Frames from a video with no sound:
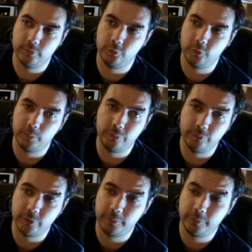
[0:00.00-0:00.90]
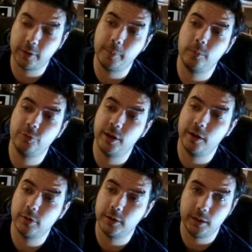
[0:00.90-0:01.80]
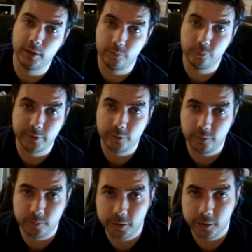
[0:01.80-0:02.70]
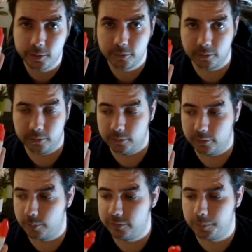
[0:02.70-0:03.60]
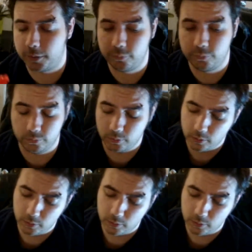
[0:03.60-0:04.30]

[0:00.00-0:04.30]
vous aurez plus, vous serez pas obligé d'avoir des, bouteilles de 10 ml comme c'est prévu.